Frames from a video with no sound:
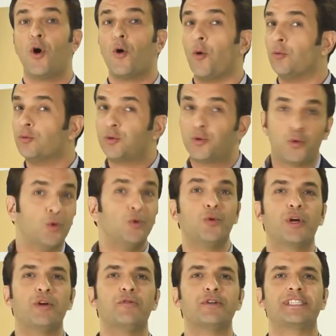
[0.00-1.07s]
com tudo
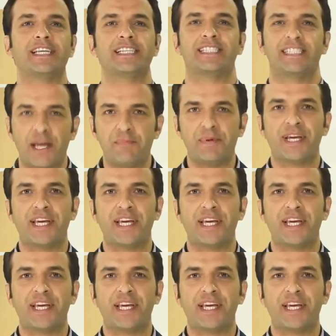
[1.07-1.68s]
o que você sempre